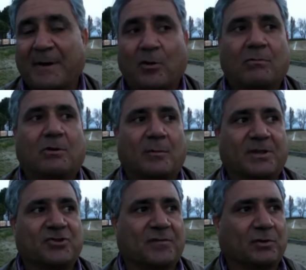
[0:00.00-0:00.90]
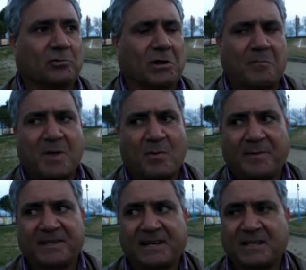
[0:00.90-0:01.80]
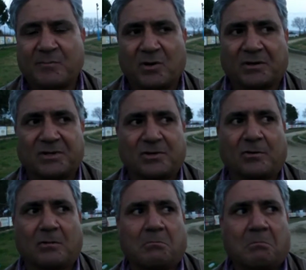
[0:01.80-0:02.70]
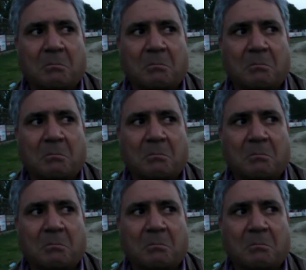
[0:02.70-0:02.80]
però come dicevi tu non abbiamo mai tirato in porta, solo